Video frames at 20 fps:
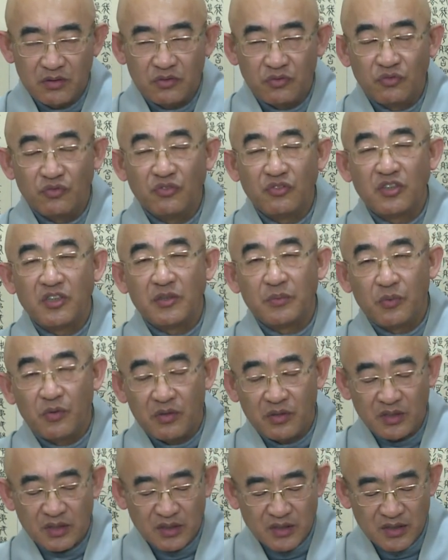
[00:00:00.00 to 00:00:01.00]
눈치
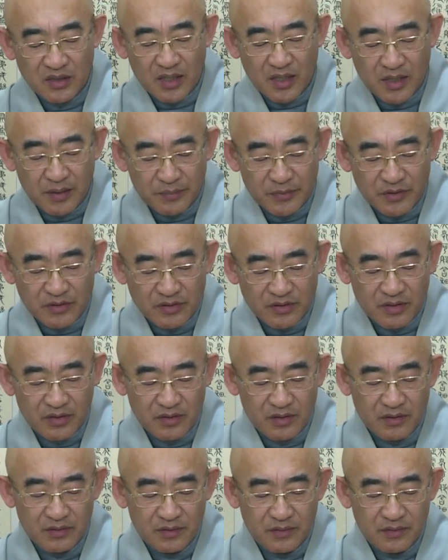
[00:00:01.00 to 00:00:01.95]
보이신다 하면서요.